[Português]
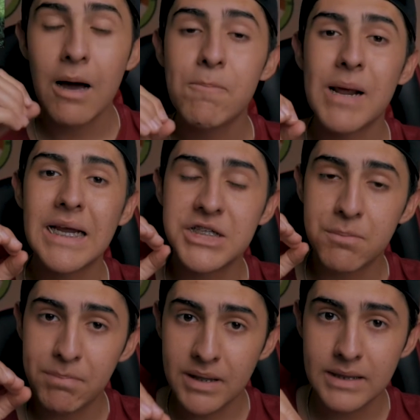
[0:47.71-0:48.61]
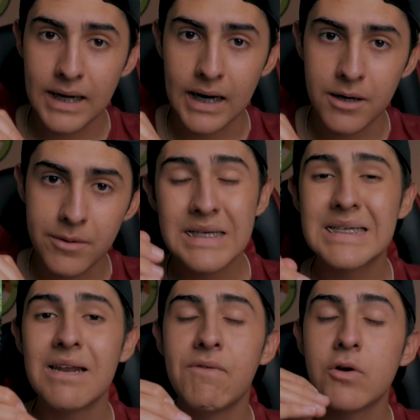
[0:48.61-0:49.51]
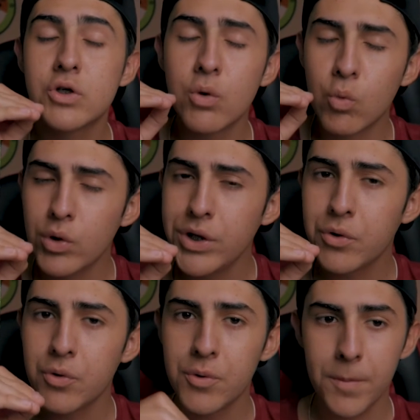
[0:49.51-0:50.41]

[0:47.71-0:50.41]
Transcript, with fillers: aprende a pintar e escrever o seu único